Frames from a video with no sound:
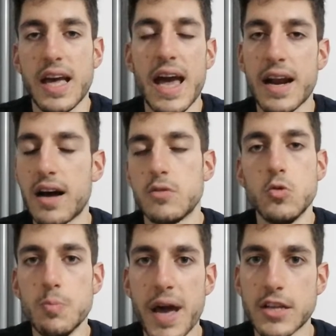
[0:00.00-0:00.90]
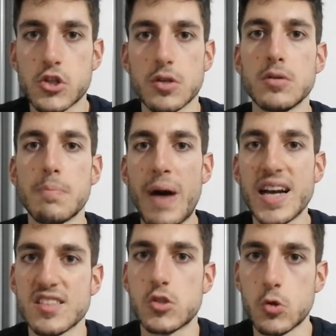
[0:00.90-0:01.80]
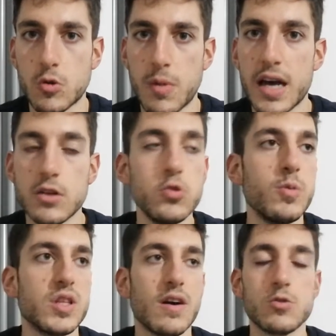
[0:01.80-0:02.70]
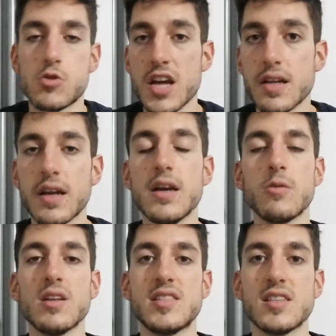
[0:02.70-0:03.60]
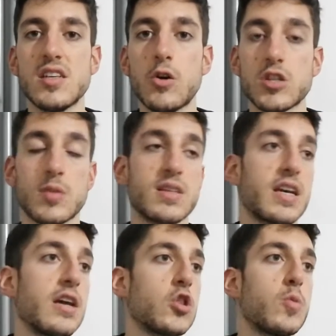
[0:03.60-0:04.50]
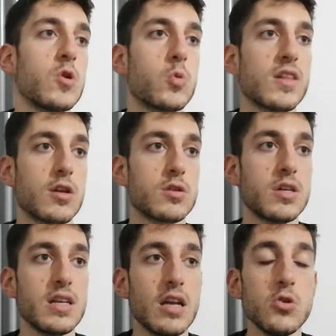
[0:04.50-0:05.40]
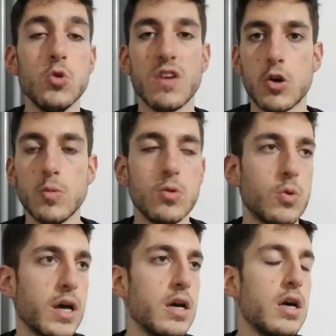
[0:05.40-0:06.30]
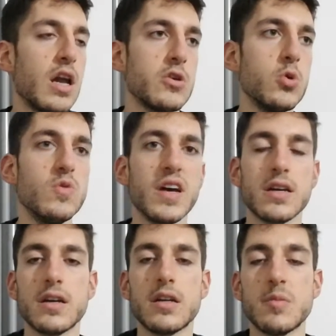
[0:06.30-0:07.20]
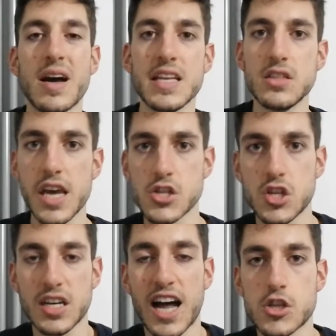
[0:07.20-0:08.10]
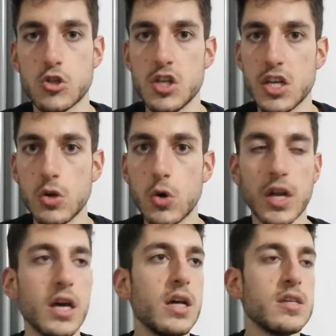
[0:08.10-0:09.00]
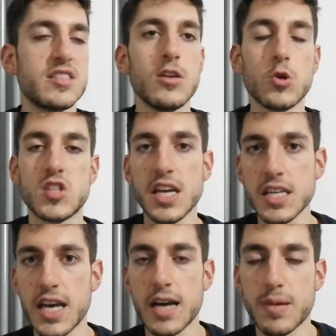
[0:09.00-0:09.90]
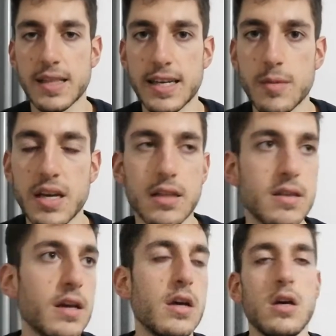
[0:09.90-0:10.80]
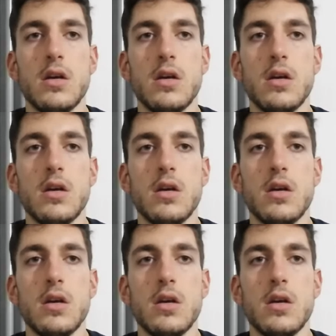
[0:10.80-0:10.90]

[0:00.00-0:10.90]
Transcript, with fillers: era un match pazzo ormai, in cui poteva succedere qualsiasi cosa, perché dopo il 4-3 della Juve, comunque la Juve eh, rimane in 10, calcio di rigore, se lo segni hai praticamente